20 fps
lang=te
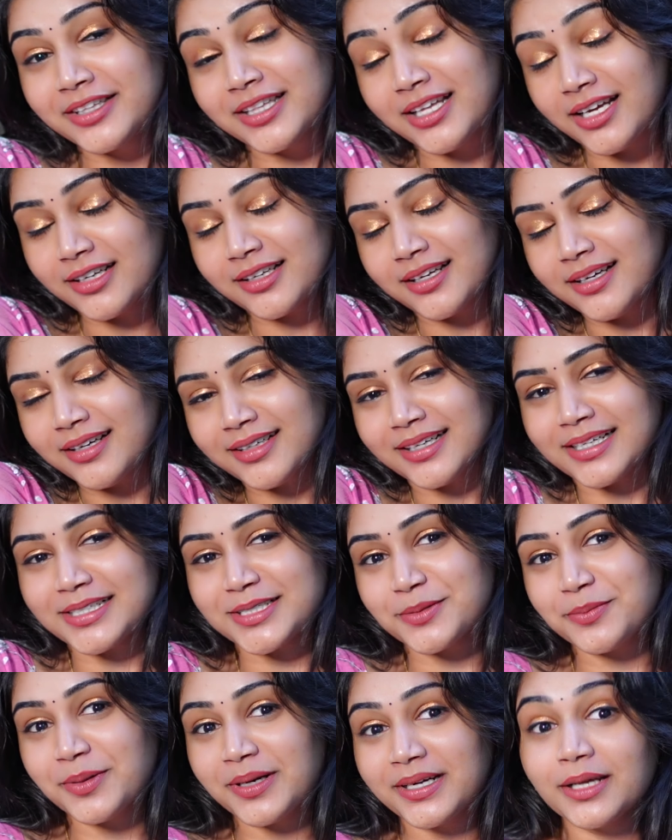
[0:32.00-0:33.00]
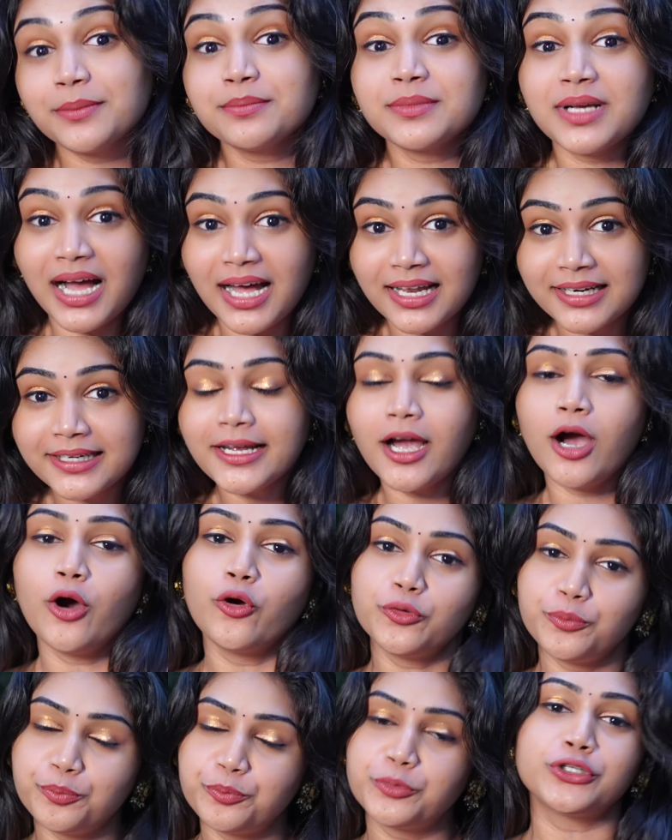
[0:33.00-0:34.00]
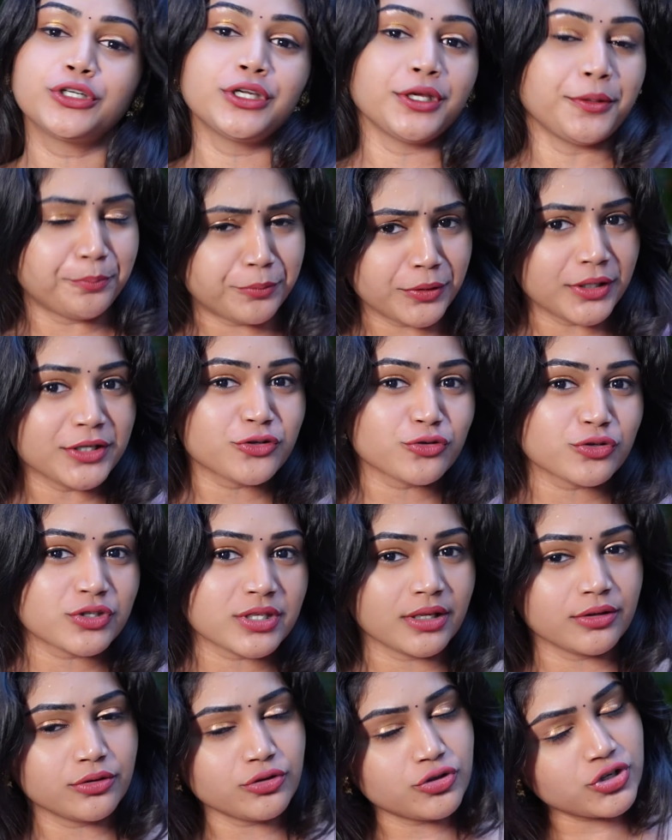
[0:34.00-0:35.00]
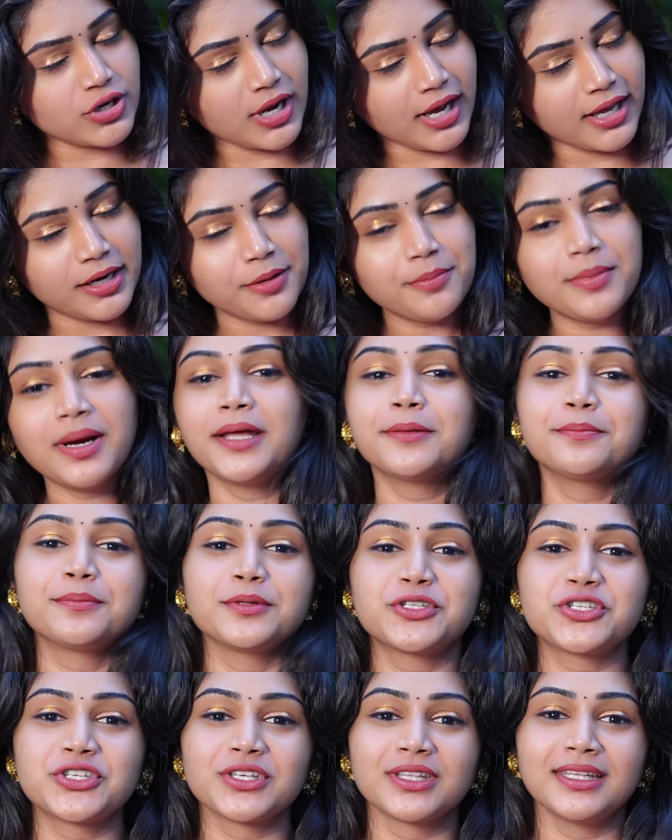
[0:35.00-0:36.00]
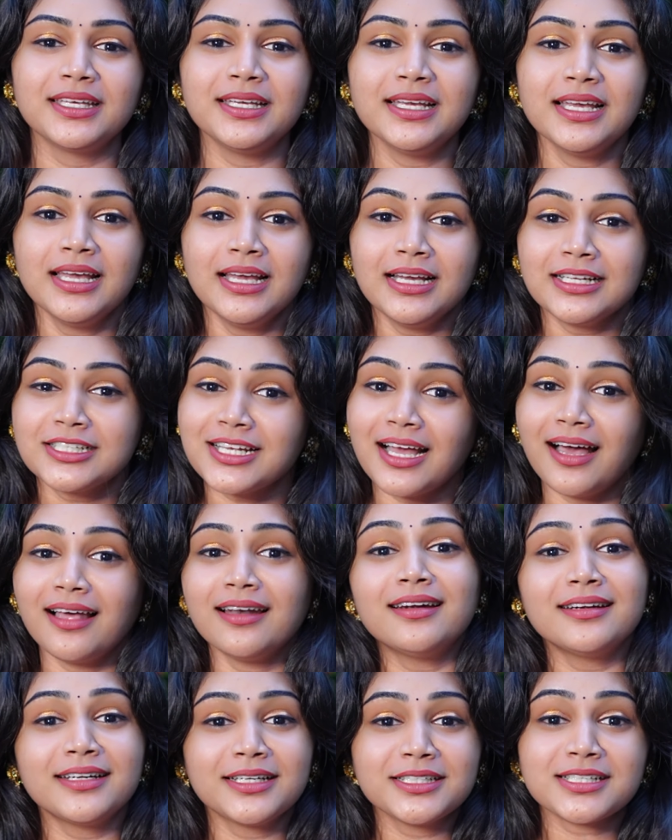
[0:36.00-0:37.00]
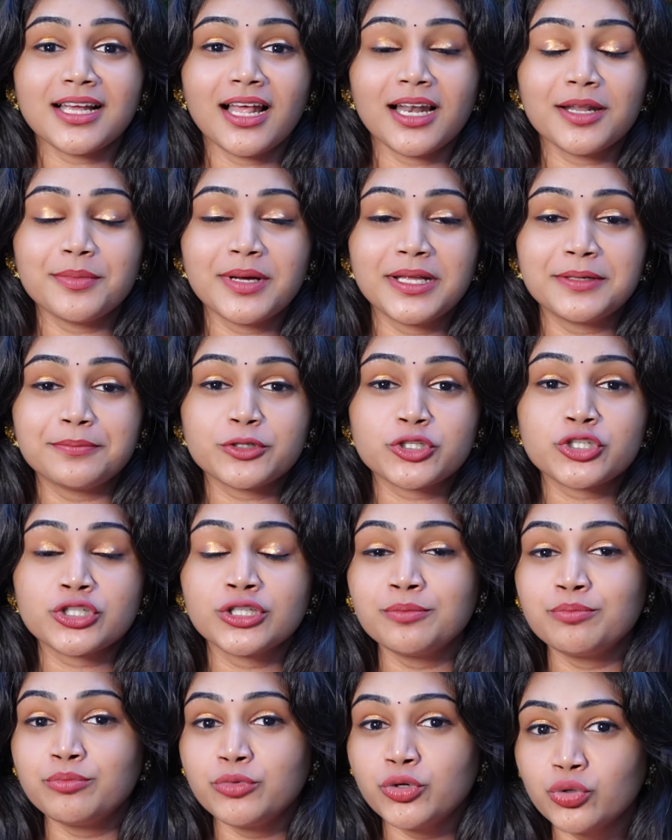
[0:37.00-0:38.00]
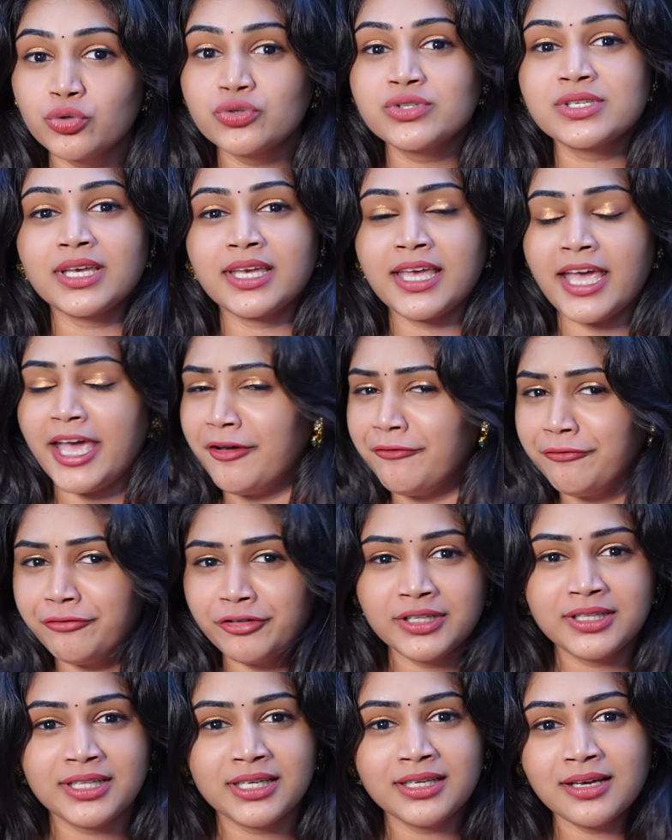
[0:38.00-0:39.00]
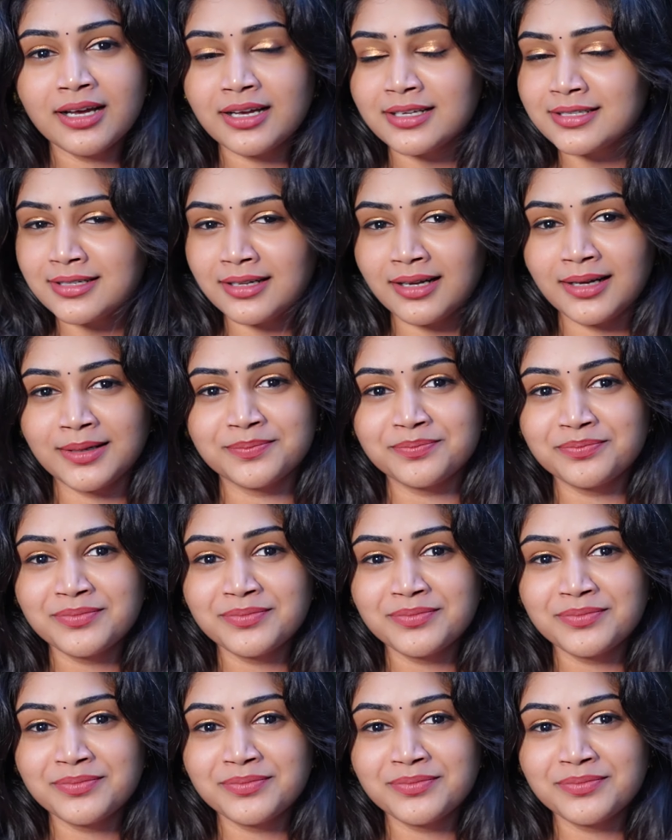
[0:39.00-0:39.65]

విధాలుగా కష్టపడ్డాం కానీ అవుట్పుట్ ఇప్పుడే చూసాను చాలా బాగా అనిపించింది చాలా అంటే చాలా బాగా అనిపించింది మ్యూజిక్ ఎవ్రీథింగ్ అసలు